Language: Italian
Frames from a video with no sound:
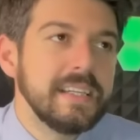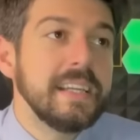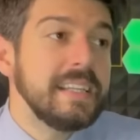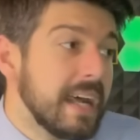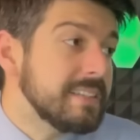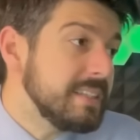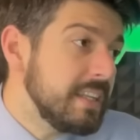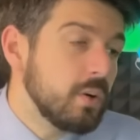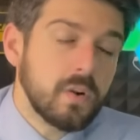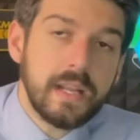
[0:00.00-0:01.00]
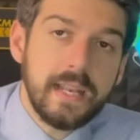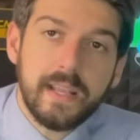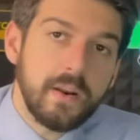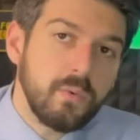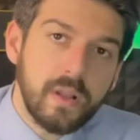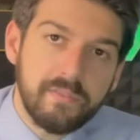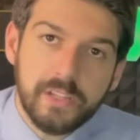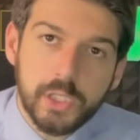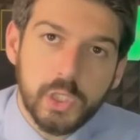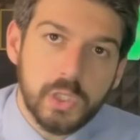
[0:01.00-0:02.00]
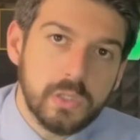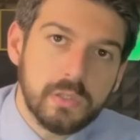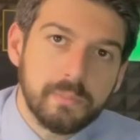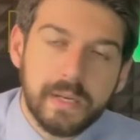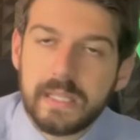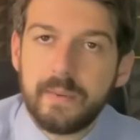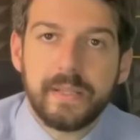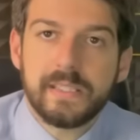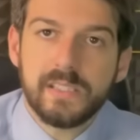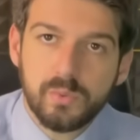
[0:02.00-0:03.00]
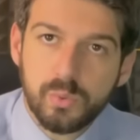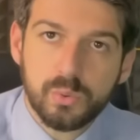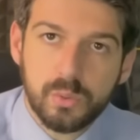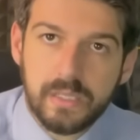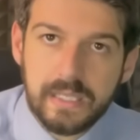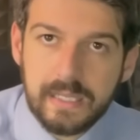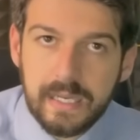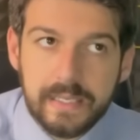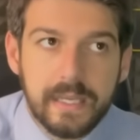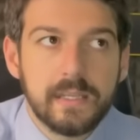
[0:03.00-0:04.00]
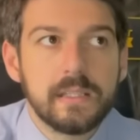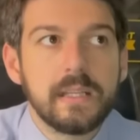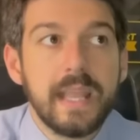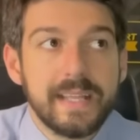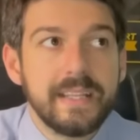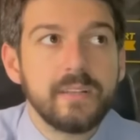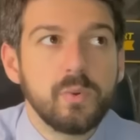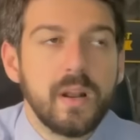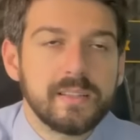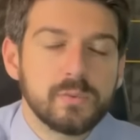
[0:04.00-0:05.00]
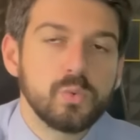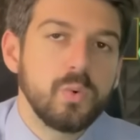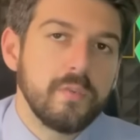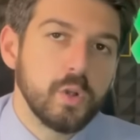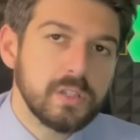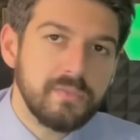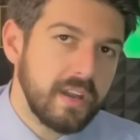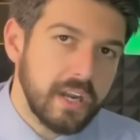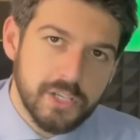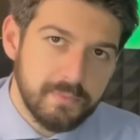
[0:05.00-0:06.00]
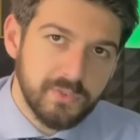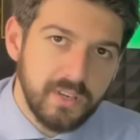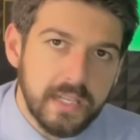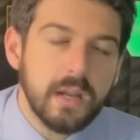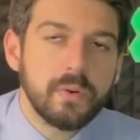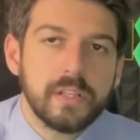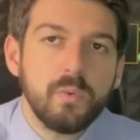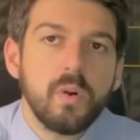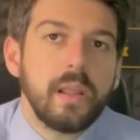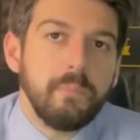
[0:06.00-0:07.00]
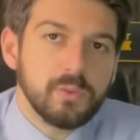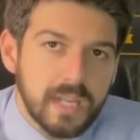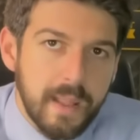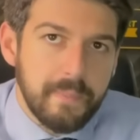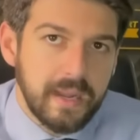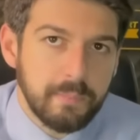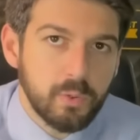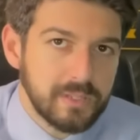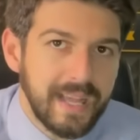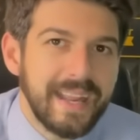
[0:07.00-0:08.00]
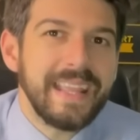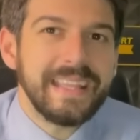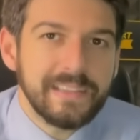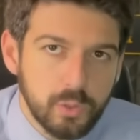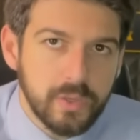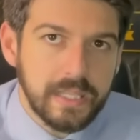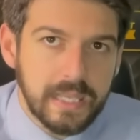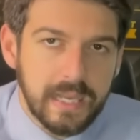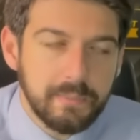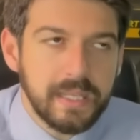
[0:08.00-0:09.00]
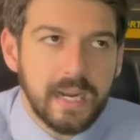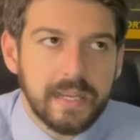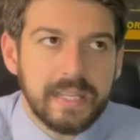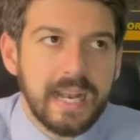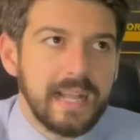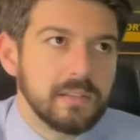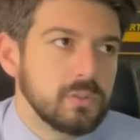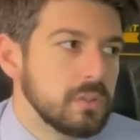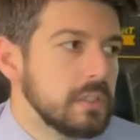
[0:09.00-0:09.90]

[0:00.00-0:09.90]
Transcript: I dati dicono che Allegri è uno che ha vinto praticamente di tutto in Italia e addirittura è andato due volte in finale Champions League, quindi è uno che potrebbe riportare in teoria il Milan in alto.